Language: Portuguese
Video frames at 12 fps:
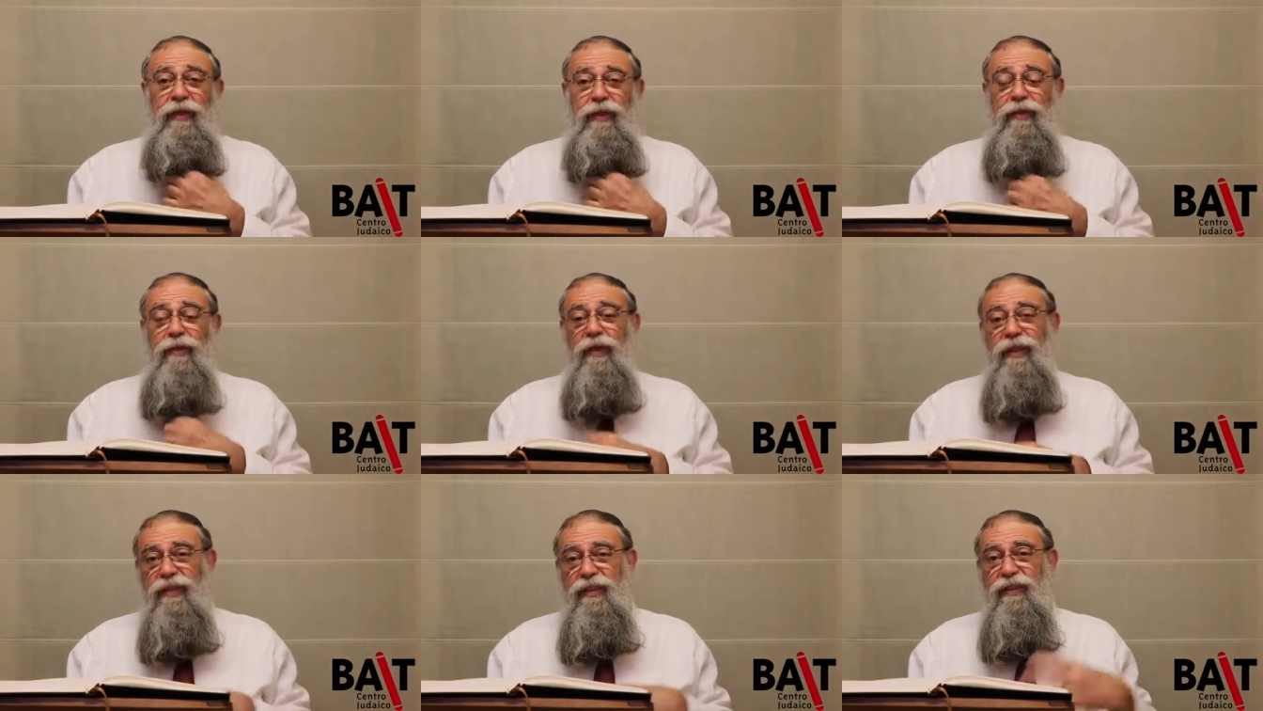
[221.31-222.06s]
só
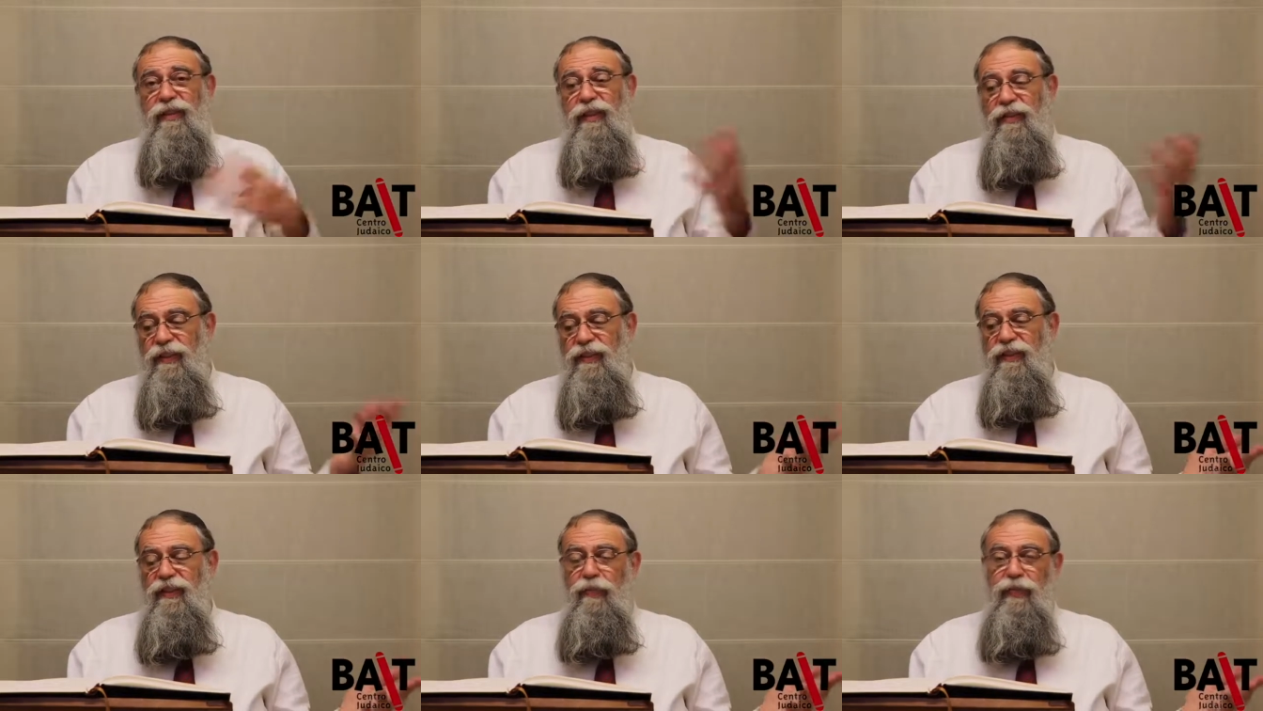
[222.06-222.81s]
que existem às
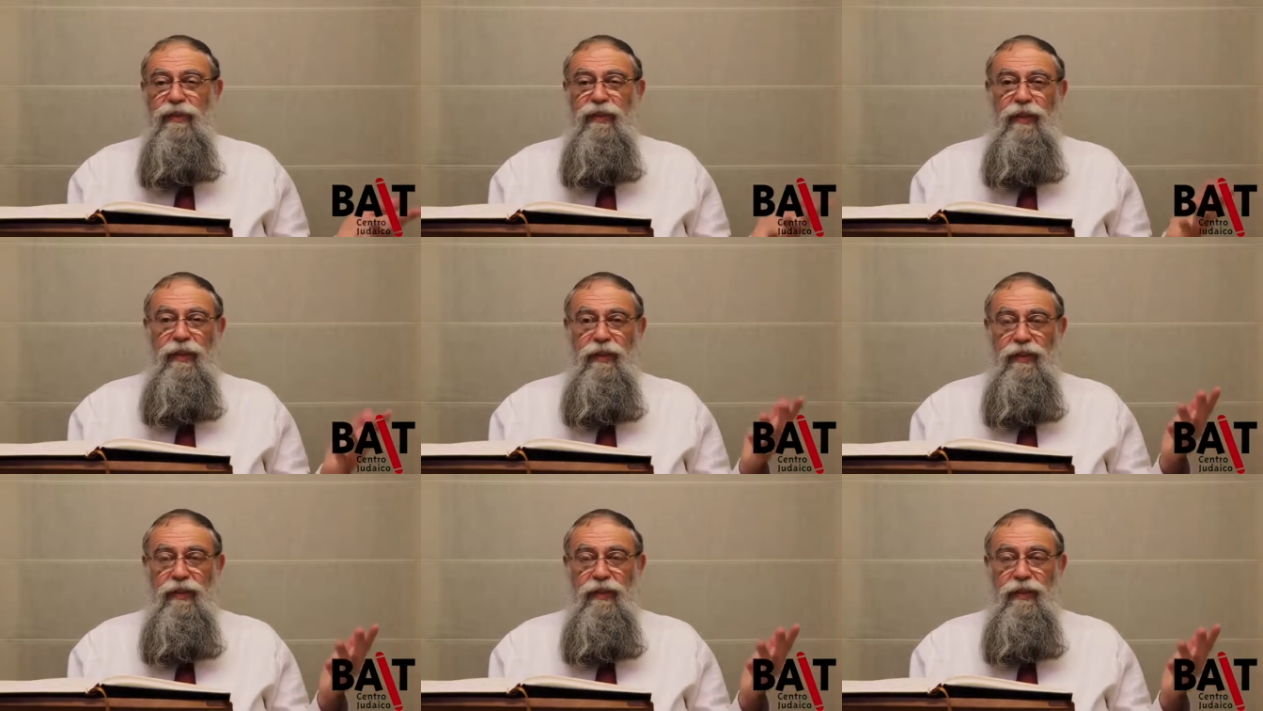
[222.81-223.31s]
vezes tipos de,